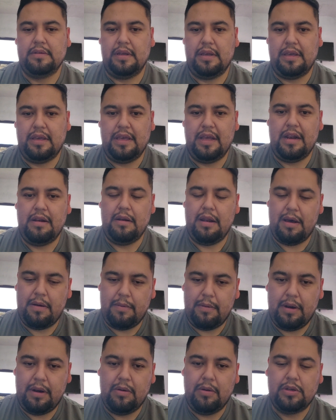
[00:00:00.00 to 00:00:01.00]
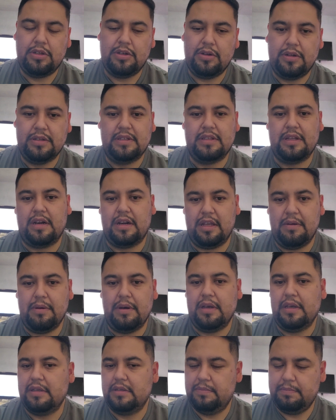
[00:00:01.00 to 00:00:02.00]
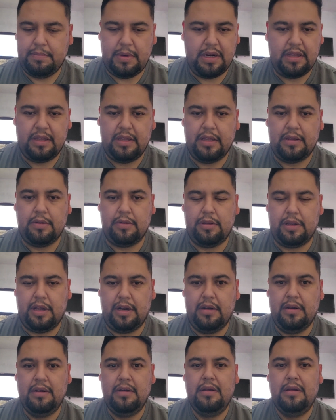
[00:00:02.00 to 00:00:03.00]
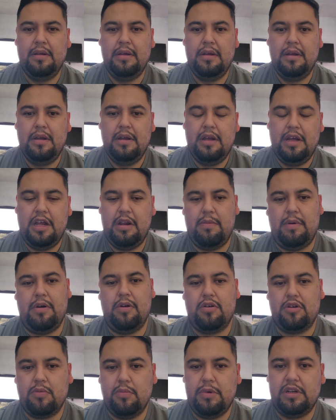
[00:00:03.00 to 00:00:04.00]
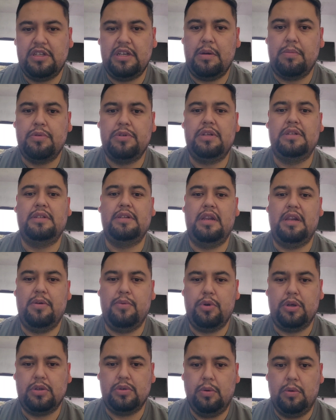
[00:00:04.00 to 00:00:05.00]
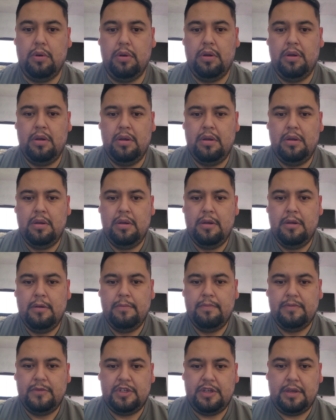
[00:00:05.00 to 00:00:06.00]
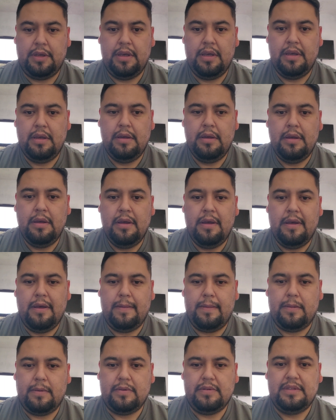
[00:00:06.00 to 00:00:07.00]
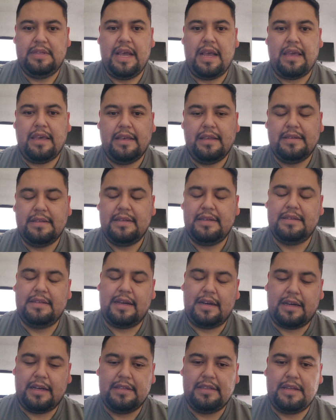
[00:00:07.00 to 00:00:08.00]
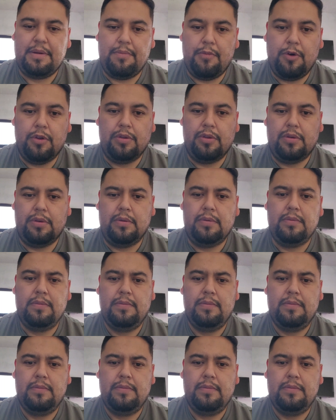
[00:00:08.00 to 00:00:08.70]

y la evaluación está arriba, es pérdida total. El valor comercial, pues, es del libro azul. ¿Sí? Entonces, de ahí se saca ese monto.